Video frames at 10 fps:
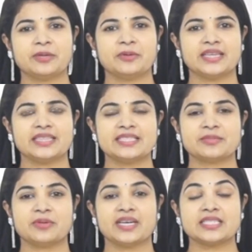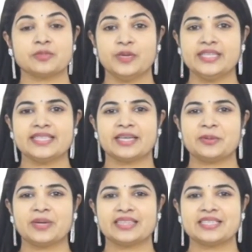ఎక్కువగా తీసుకున్నా స్వీట్స్
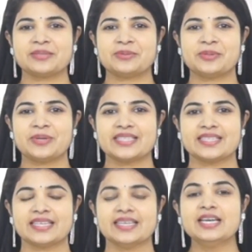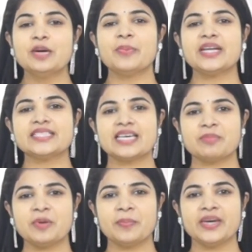ఎక్కువగా తీసుకుంటున్నా సరే మన
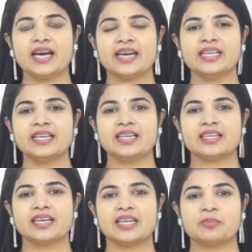చర్మంపై అనేక రకాల